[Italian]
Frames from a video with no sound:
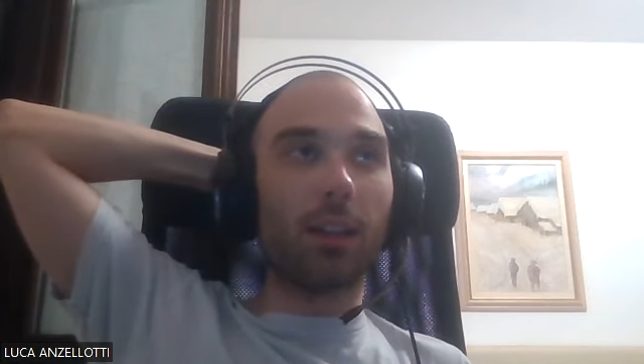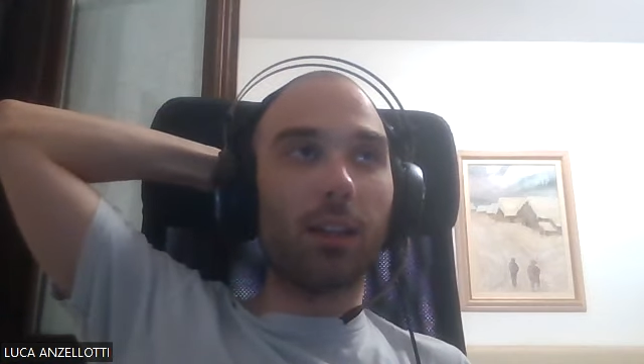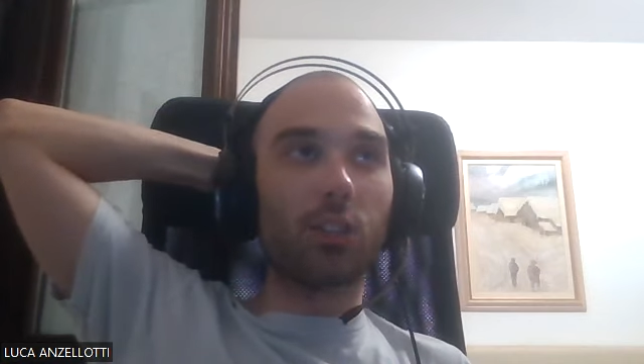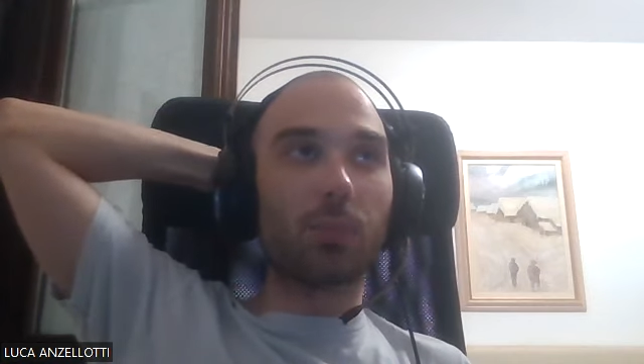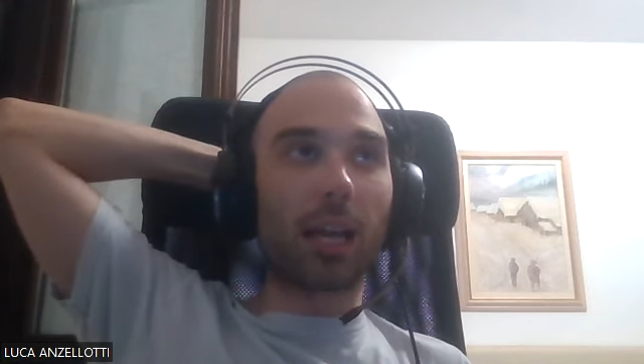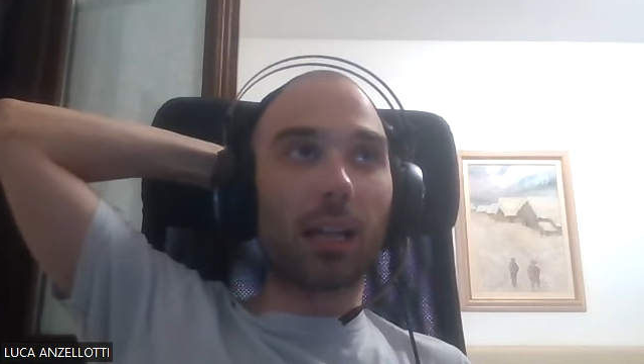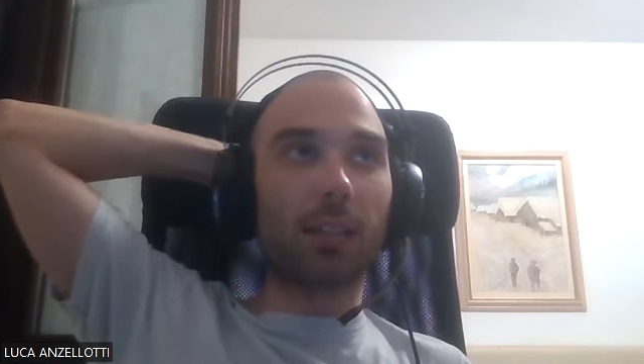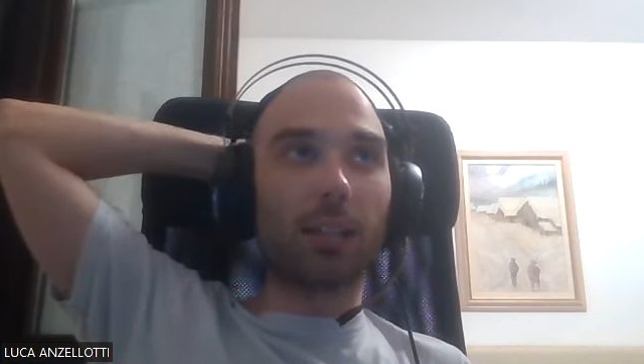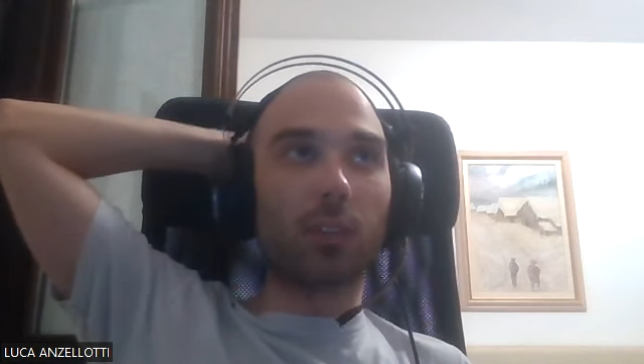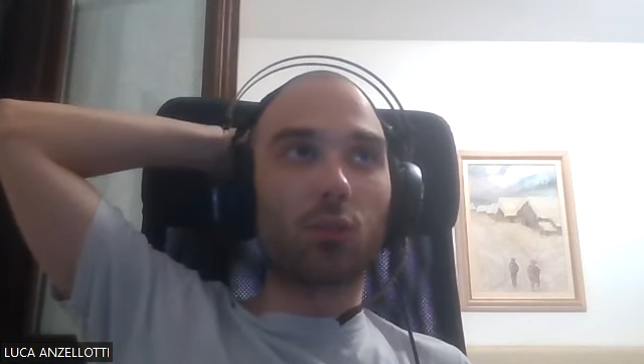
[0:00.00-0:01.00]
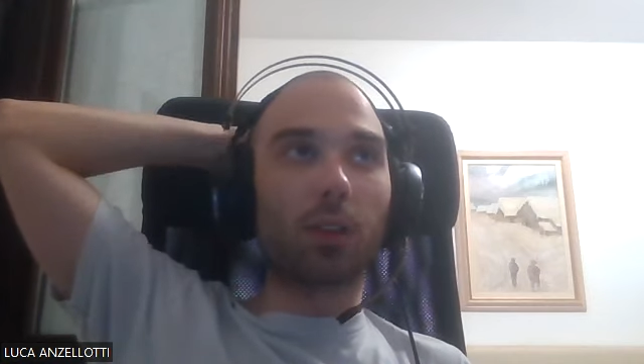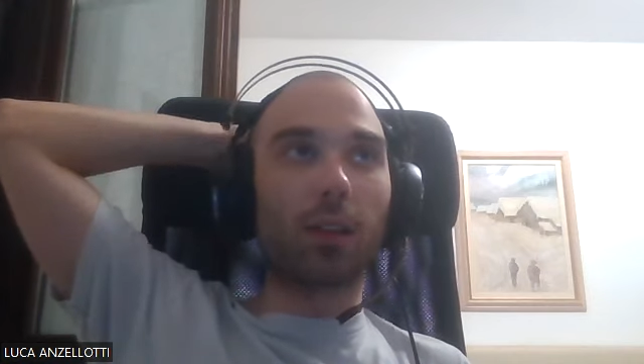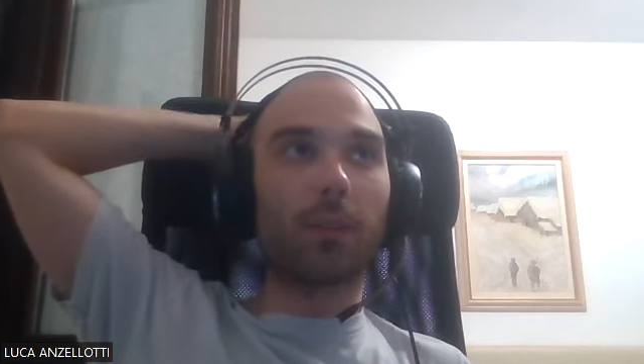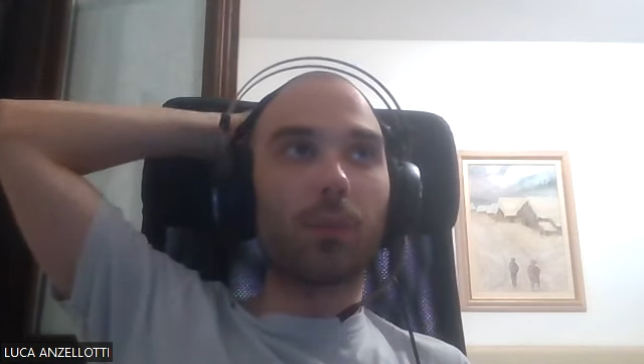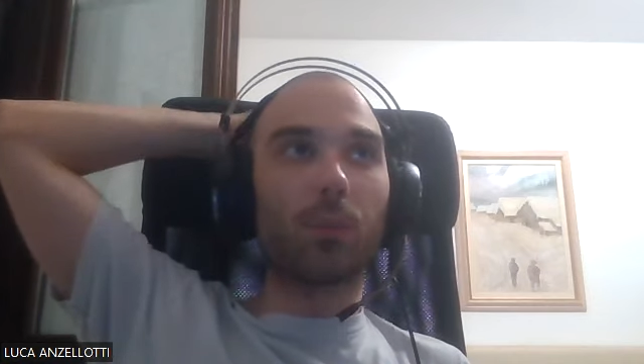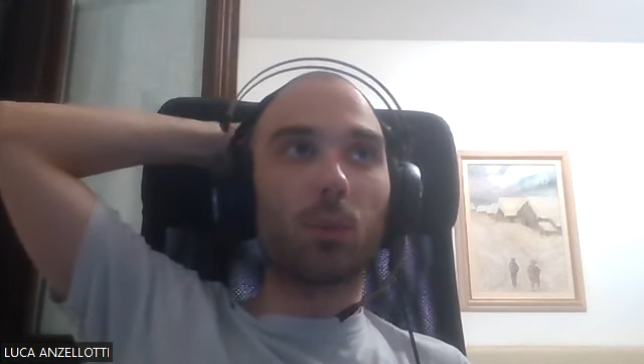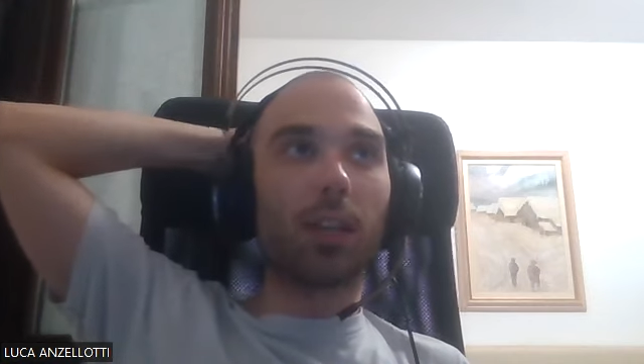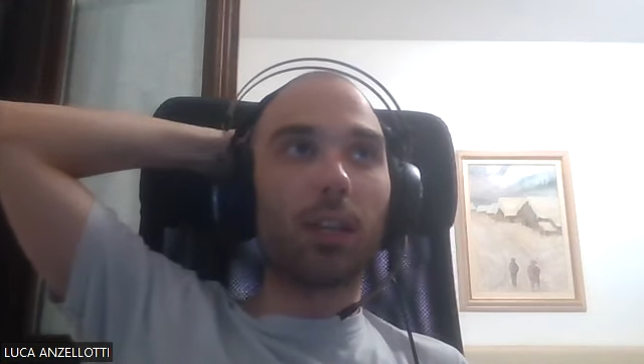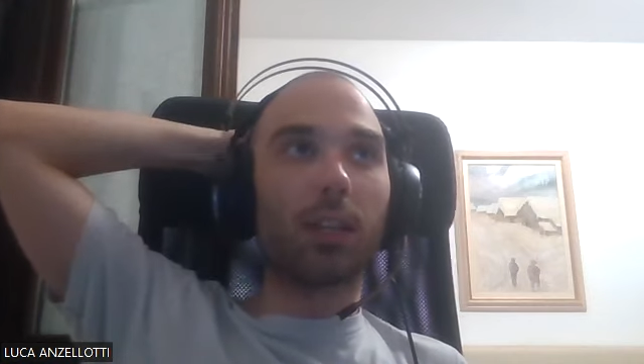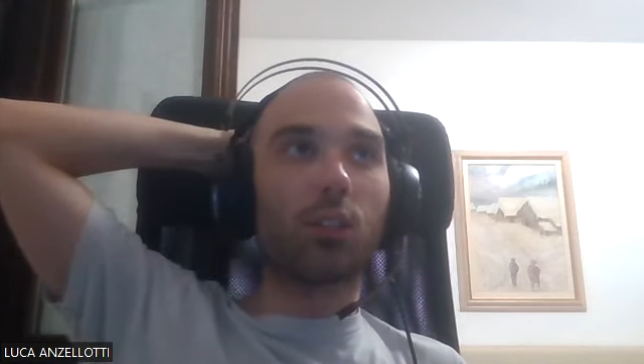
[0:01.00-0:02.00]
e legge pratica, cioè
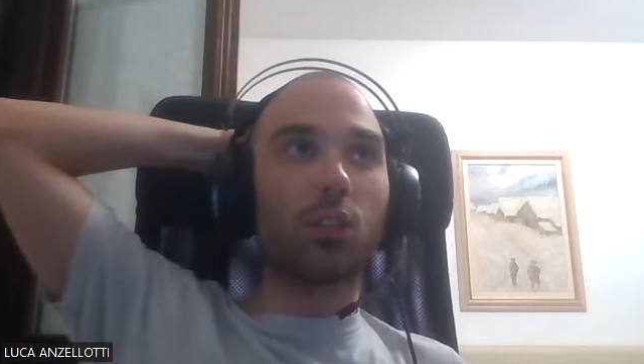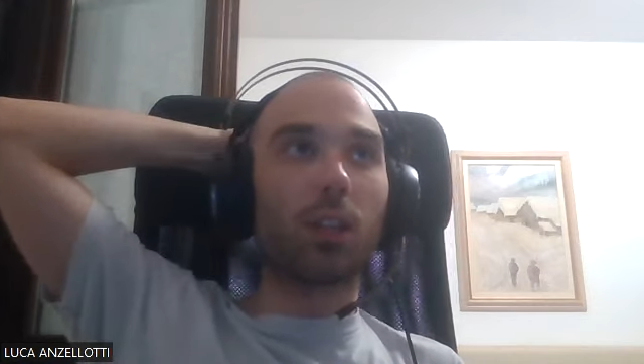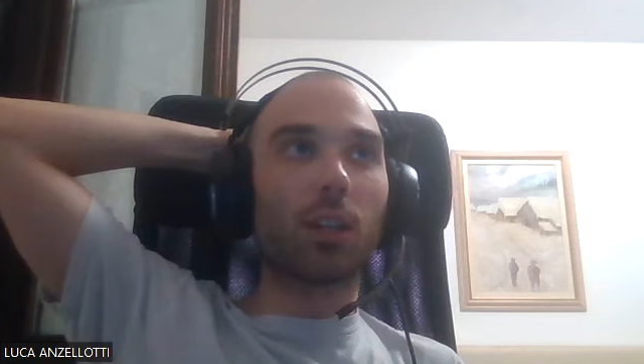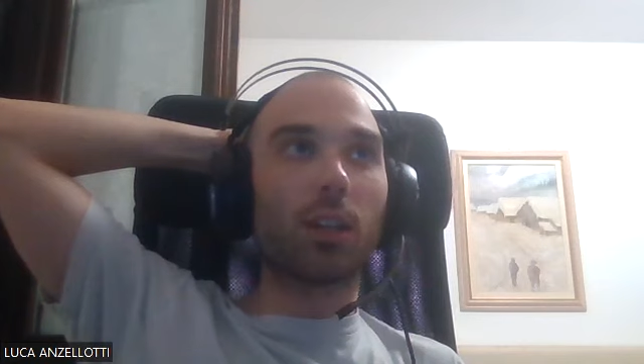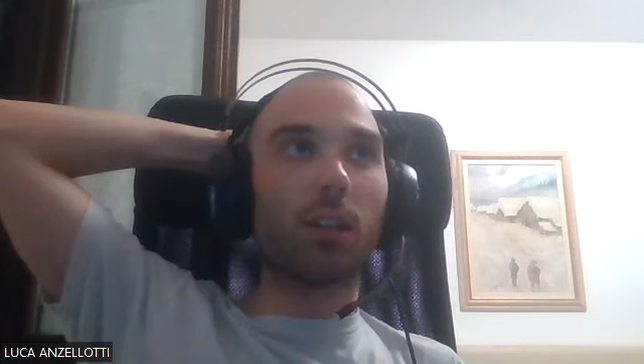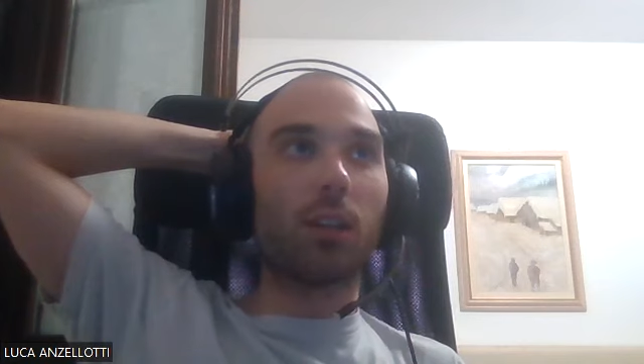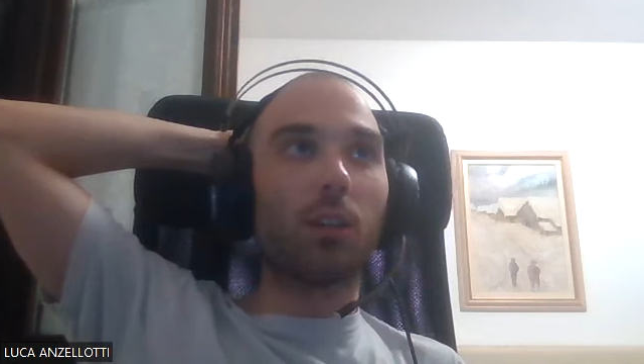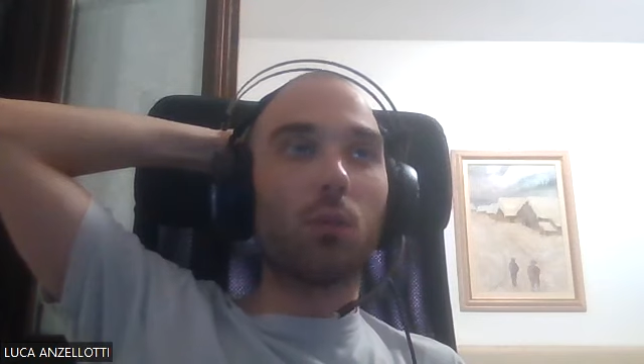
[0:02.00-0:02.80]
una legge